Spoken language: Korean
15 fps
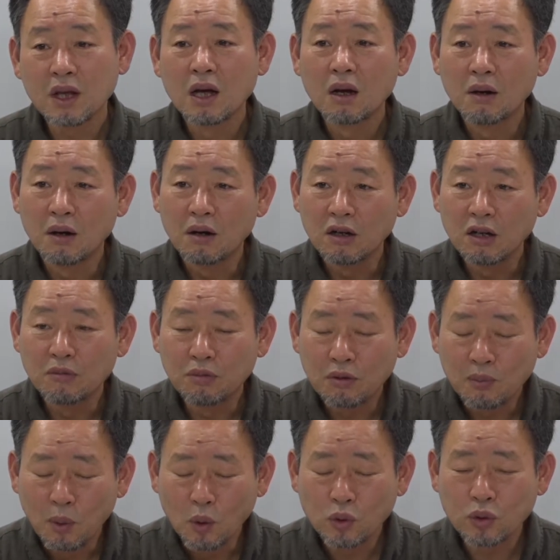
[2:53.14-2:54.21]
어,
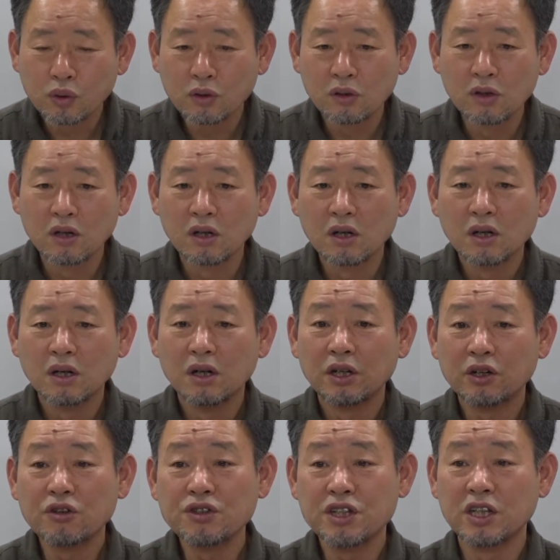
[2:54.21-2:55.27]
일부러 보트를
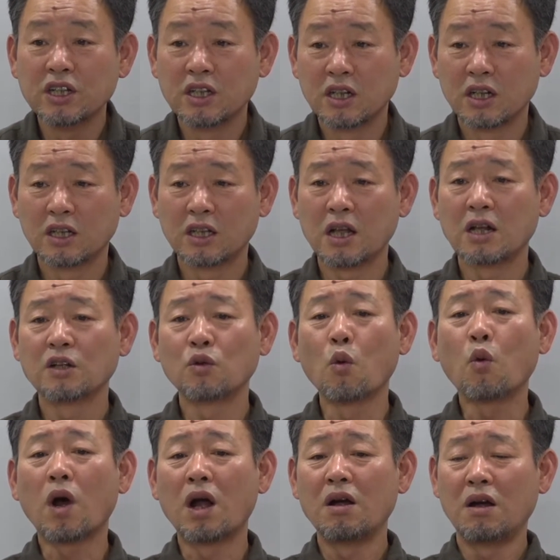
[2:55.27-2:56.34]
현지인들이 되는
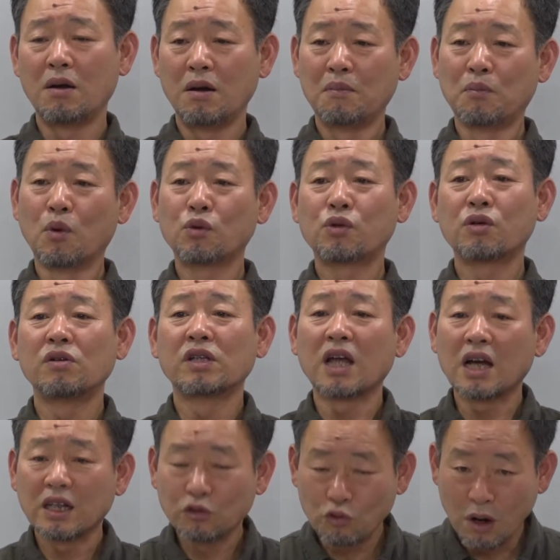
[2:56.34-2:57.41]
노칼 보트를
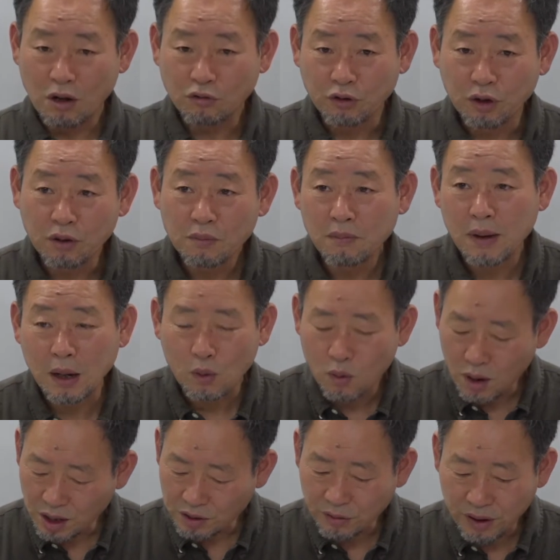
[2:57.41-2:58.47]
타기도 하고요.
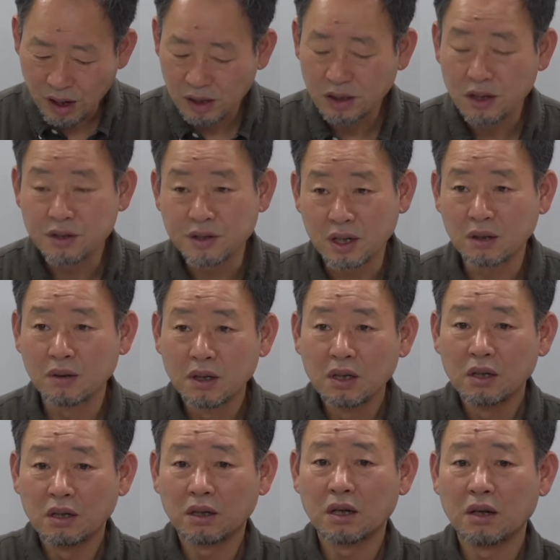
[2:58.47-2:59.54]
메콩강 여행할 때는 제가
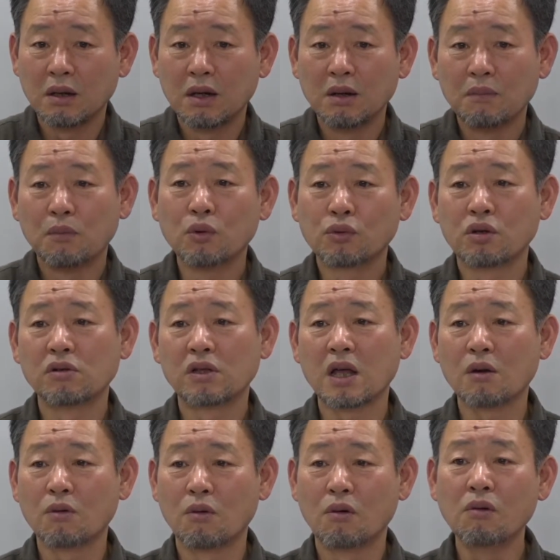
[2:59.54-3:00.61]
이렇게 보트를
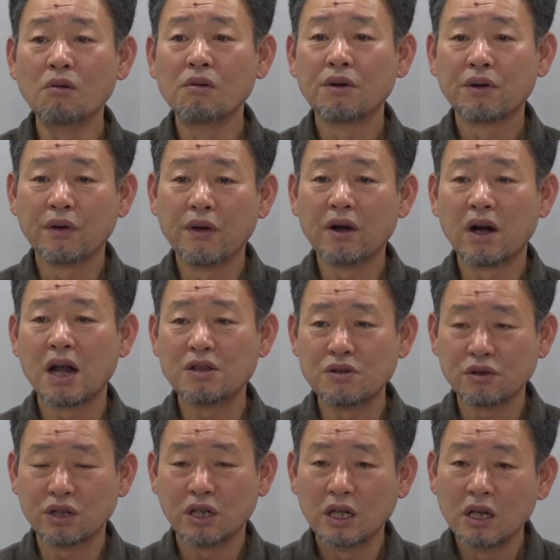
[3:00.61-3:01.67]
타고 여행을 한
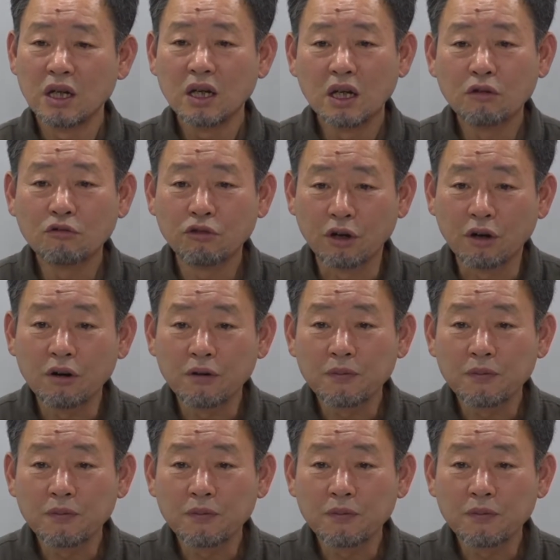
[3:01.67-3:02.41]
적이 있고요.